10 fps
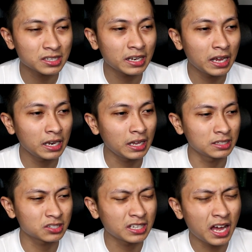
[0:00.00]
na din
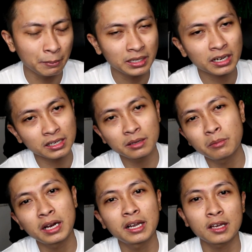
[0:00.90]
and sa dami na rin ng
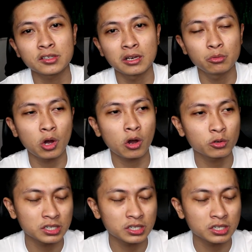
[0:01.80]
mga nakasalamuha ako,